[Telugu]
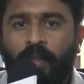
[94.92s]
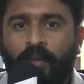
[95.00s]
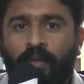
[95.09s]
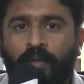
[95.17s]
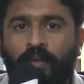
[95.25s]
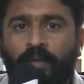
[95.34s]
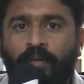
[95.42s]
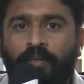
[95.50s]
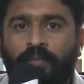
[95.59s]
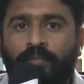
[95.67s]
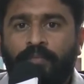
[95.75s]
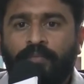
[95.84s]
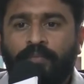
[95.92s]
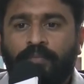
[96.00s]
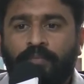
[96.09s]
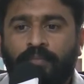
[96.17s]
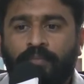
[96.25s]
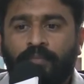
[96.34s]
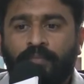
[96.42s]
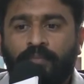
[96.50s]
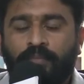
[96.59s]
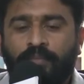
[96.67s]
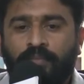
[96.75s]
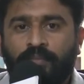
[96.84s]
లేకపోతే నాగచైతన్ డేట్స్ ఇచ్చాక ఆయన
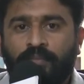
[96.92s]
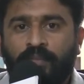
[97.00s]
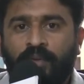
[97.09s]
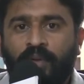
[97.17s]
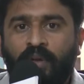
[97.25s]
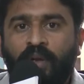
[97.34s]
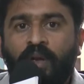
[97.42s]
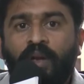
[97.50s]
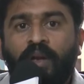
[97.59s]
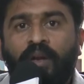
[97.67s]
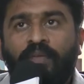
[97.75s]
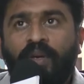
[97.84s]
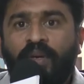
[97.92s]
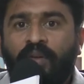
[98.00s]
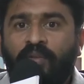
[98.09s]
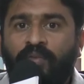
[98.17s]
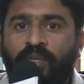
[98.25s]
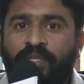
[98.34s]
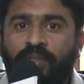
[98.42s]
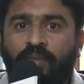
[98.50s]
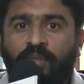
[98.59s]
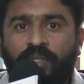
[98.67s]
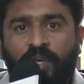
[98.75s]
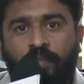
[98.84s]
కోసం స్క్రిప్ట్ తయారు చేశారా డెఫినెట్గా ఫస్ట్
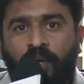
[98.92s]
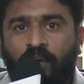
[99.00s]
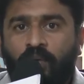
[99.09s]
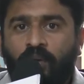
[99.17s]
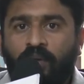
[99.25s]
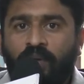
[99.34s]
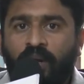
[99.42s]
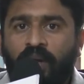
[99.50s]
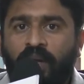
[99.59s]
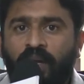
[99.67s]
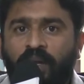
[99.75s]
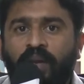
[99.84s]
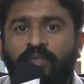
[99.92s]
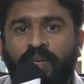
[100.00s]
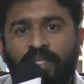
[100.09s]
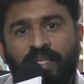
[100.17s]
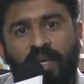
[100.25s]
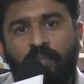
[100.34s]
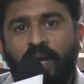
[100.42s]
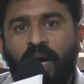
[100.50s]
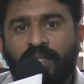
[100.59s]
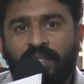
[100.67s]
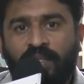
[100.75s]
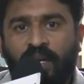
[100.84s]
స్క్రిప్ట్ అనుకున్న వెంటనే నేను ఫస్ట్ టైం
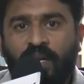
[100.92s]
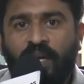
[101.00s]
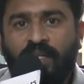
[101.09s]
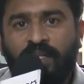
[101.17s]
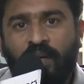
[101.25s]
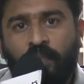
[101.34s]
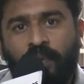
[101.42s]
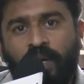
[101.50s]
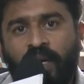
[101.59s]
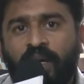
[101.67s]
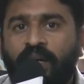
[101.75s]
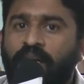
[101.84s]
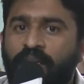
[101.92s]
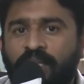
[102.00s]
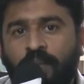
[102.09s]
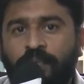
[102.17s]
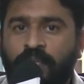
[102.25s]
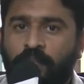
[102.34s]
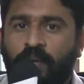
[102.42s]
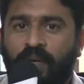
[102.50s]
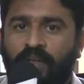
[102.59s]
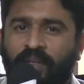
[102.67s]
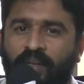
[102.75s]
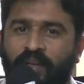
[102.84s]
నాగచైతన్ కలిసినప్పుడే ఈ స్క్రిప్ట్ hmm.
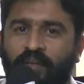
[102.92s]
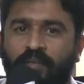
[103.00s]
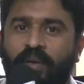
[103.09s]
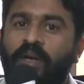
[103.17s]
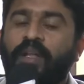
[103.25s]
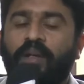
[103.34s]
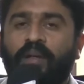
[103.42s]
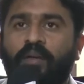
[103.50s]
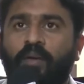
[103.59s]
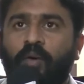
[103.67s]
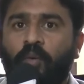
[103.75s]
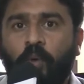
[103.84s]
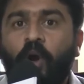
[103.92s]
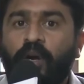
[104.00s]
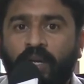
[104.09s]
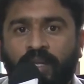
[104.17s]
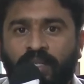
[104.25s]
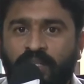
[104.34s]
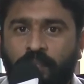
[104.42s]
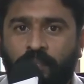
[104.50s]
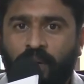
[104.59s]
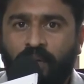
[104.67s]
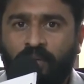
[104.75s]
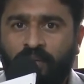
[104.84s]
చెప్పానండి దానికి అంటే ప్లాట్ కింద
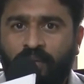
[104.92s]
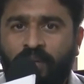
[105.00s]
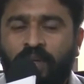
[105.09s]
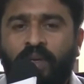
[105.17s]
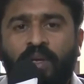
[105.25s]
చెప్పాను hmm.